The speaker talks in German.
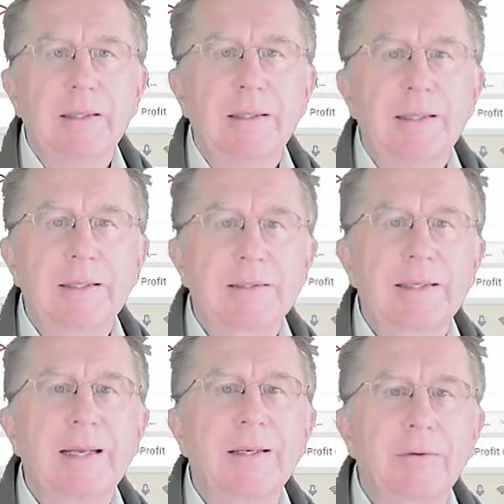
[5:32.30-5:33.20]

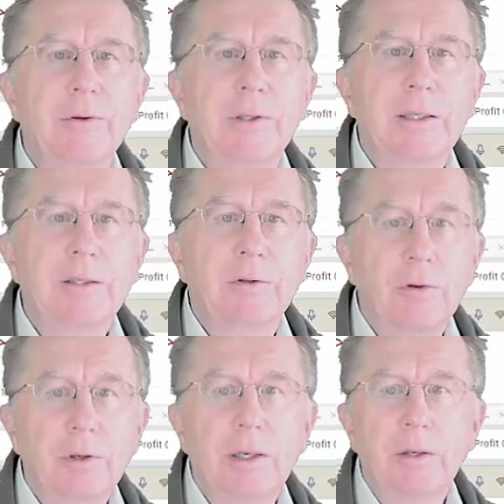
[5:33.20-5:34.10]
jetzt endgültig
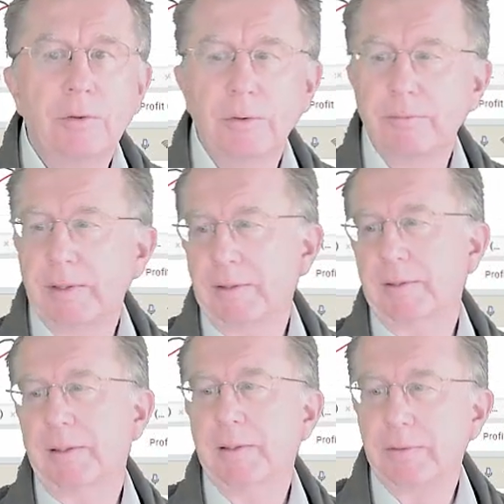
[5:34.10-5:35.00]
doch erhöht
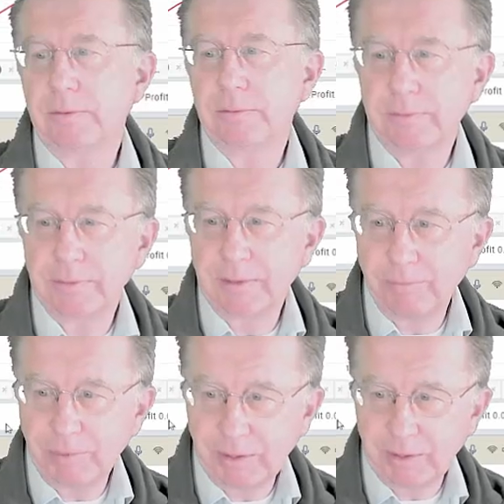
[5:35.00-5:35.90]
werden. Also von
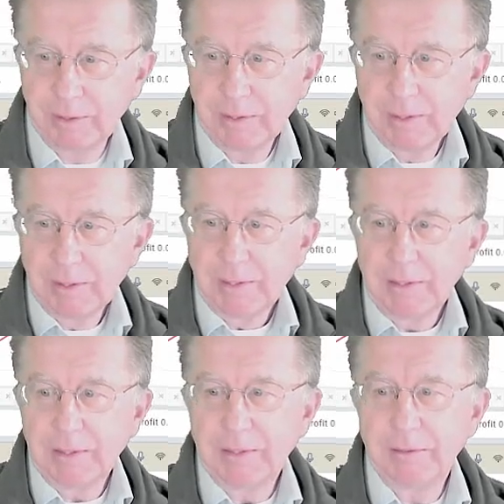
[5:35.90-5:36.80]
dem her
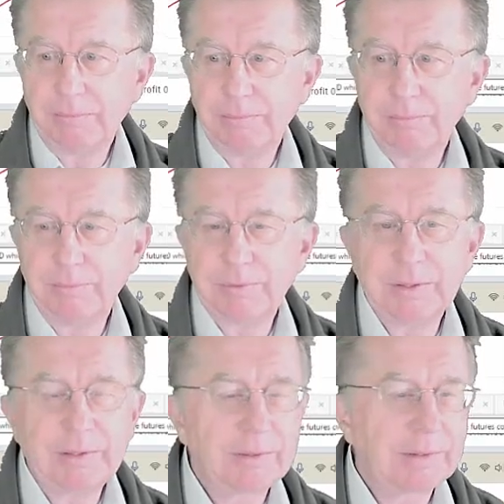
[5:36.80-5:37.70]
ähm,
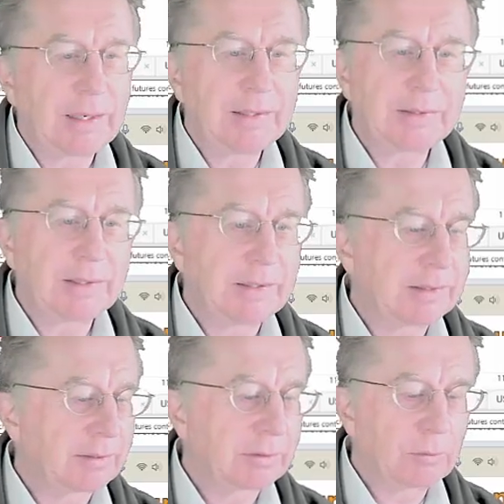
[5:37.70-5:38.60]
sind es
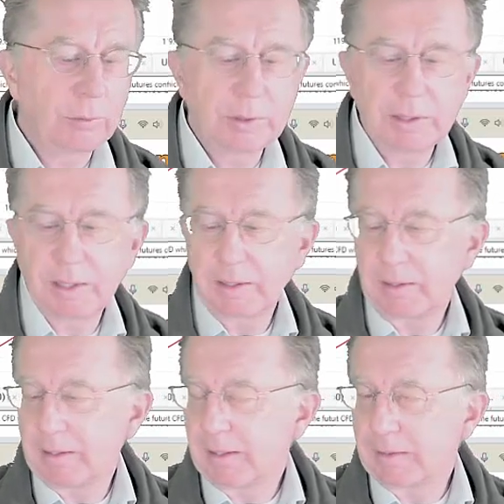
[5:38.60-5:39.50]
einerseits gute
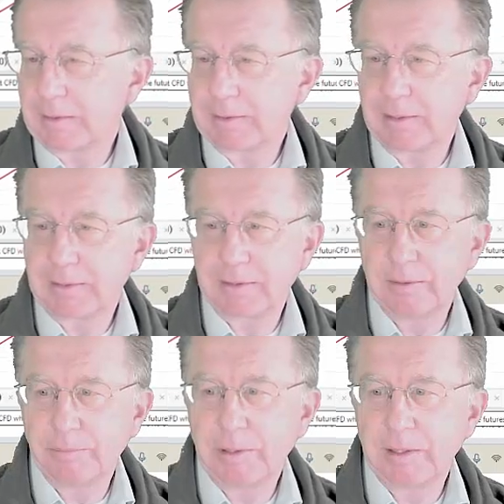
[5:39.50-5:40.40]
Nachrichten, andererseits
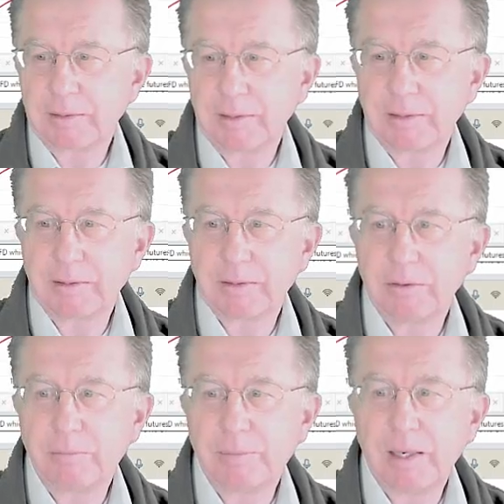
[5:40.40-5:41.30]
äh, belastet es
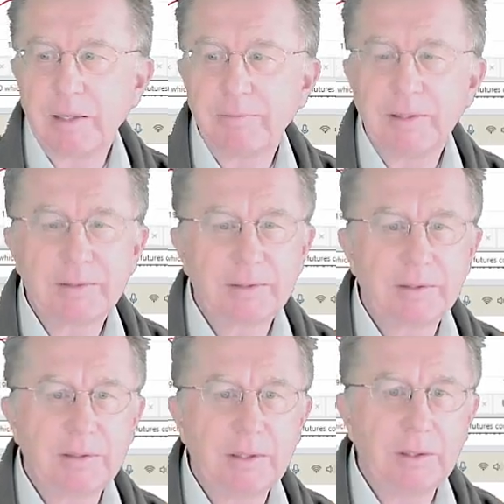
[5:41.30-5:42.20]
normalerweise
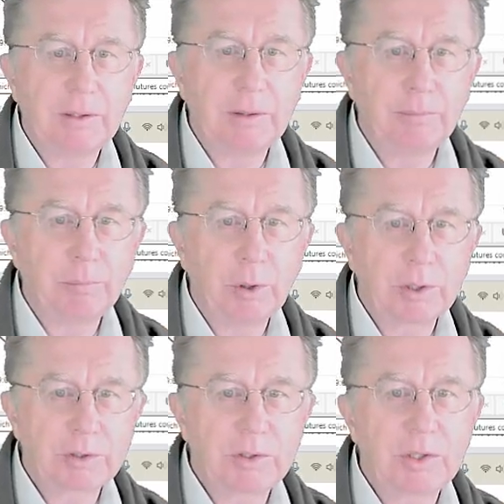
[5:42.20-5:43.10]
die
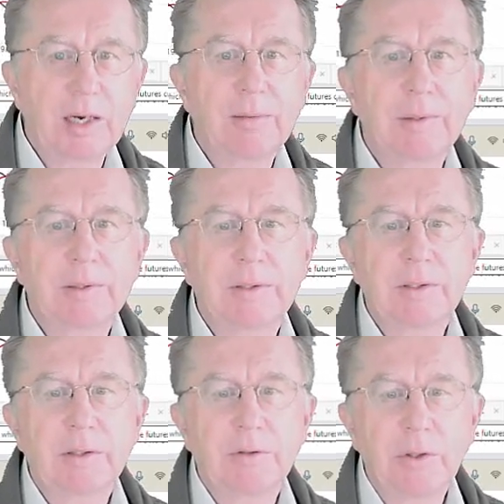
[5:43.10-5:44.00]
Börsen, aber es
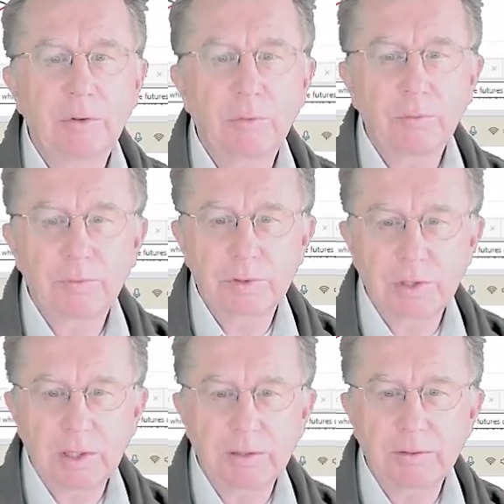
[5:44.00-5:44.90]
ist natürlich gut fürs
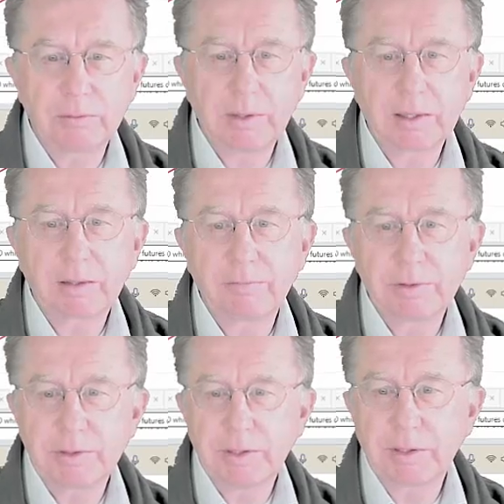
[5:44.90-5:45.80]
Land und
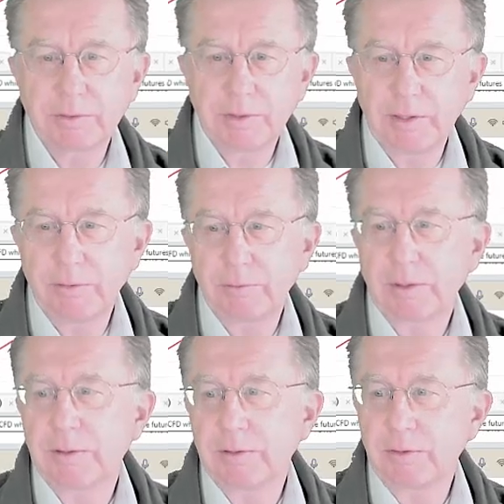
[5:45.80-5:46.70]
längerfristig gesehen und
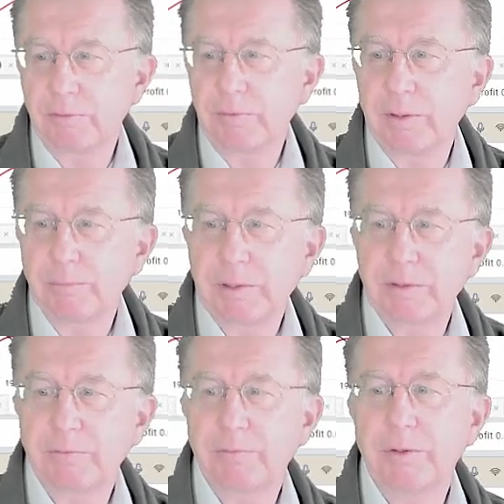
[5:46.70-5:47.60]
dann ist es wieder
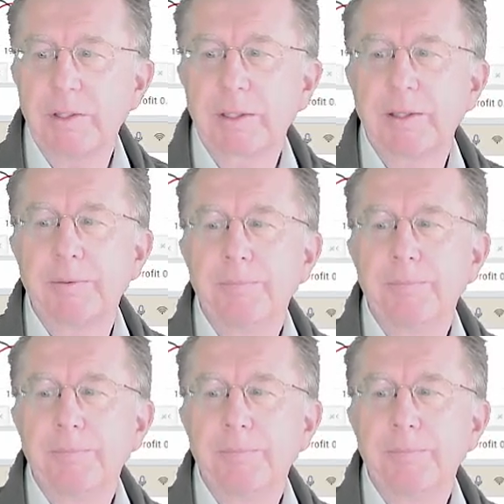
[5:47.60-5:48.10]
besser für Nikkei.